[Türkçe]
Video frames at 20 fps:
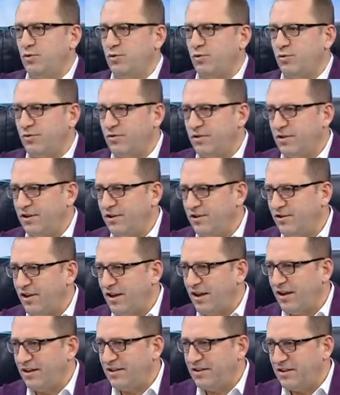Diyorsun, planlı iş
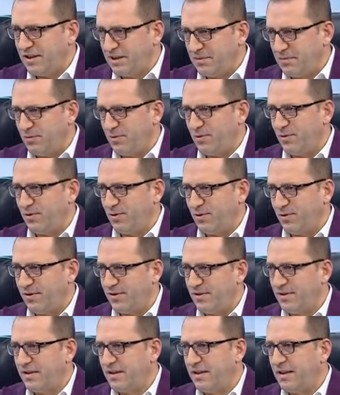eğitim. seyahati gibi oluyor. Evet.
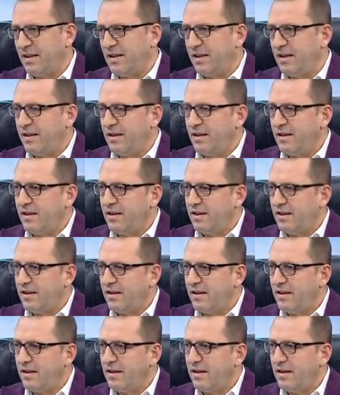E, tabii ki yani